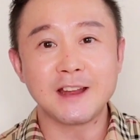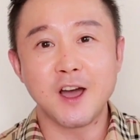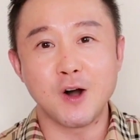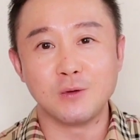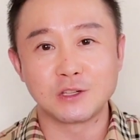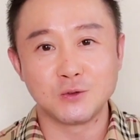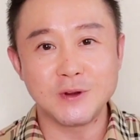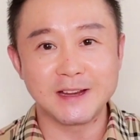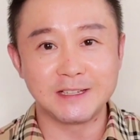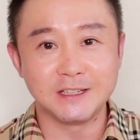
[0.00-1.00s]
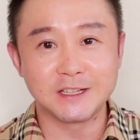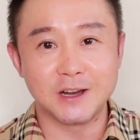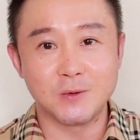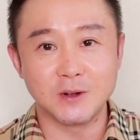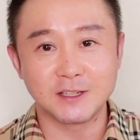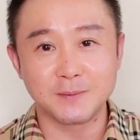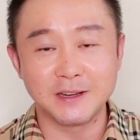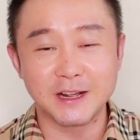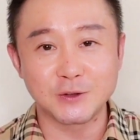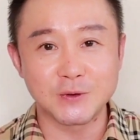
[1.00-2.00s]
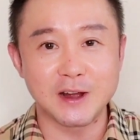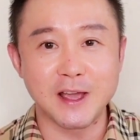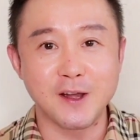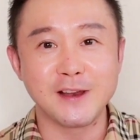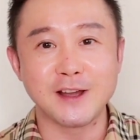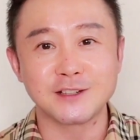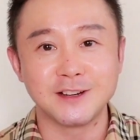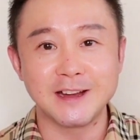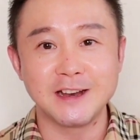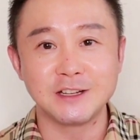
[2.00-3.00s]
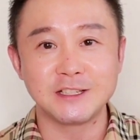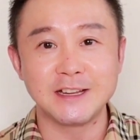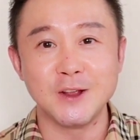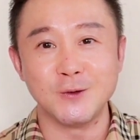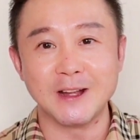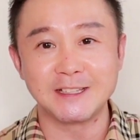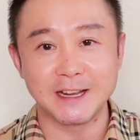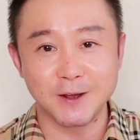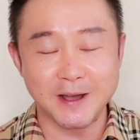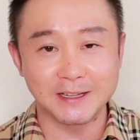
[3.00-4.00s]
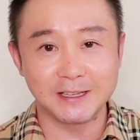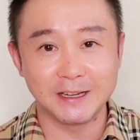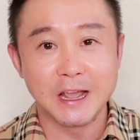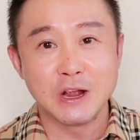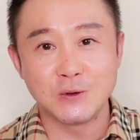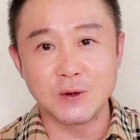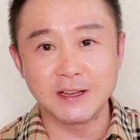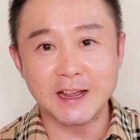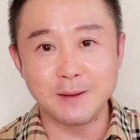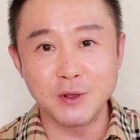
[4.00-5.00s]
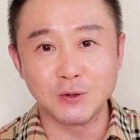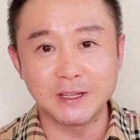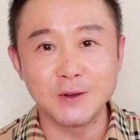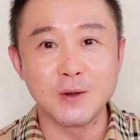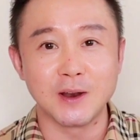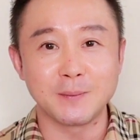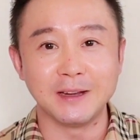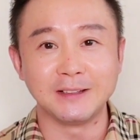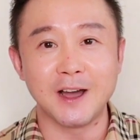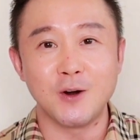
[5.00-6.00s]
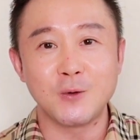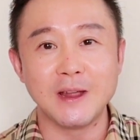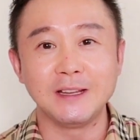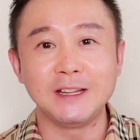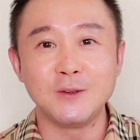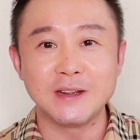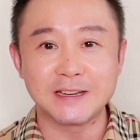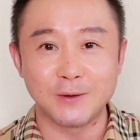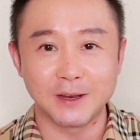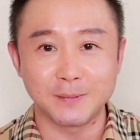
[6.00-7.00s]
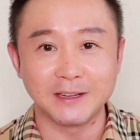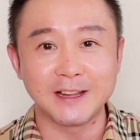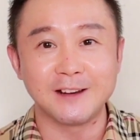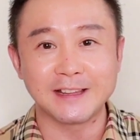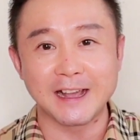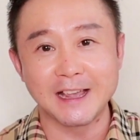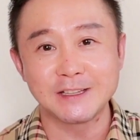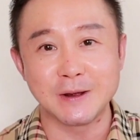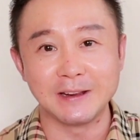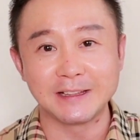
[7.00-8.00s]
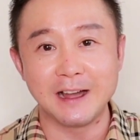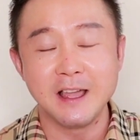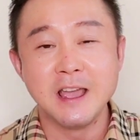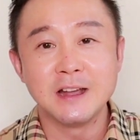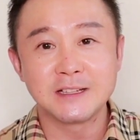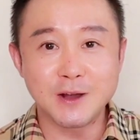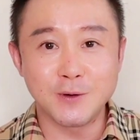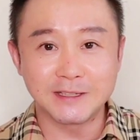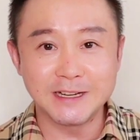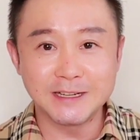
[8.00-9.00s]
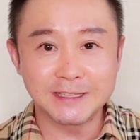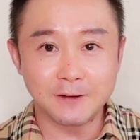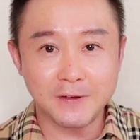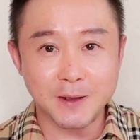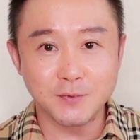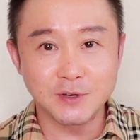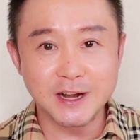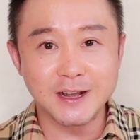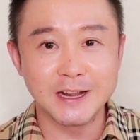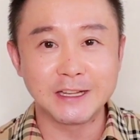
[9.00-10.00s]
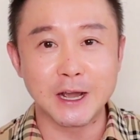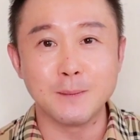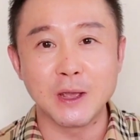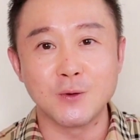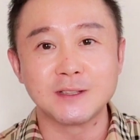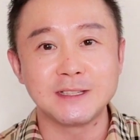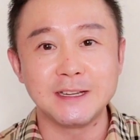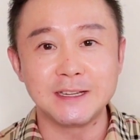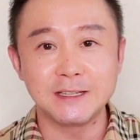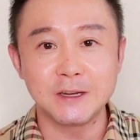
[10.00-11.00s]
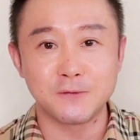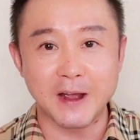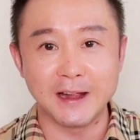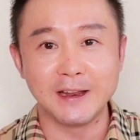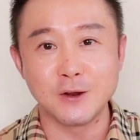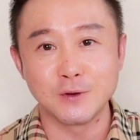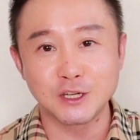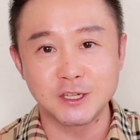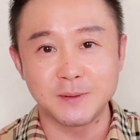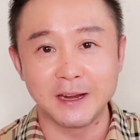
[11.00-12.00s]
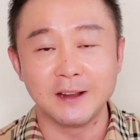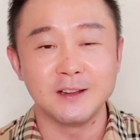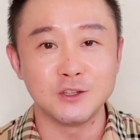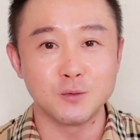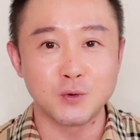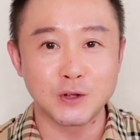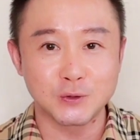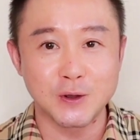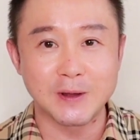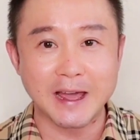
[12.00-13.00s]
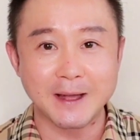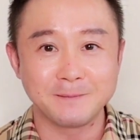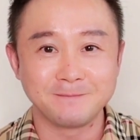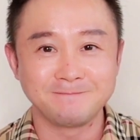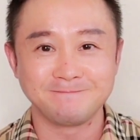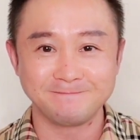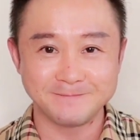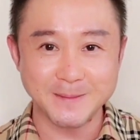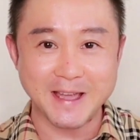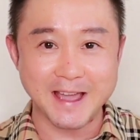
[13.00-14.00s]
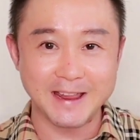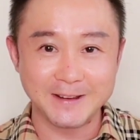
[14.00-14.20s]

大家好，我是如远行者，我这个频道主要聊一聊成年人之间有关钱的话题。如果您还没有订阅我的频道，欢迎订阅一下我的频道，打开小铃铛，这样我近日再发布任何一条美国刺激经济法案内容的视频，您就不会错过啦。拜拜。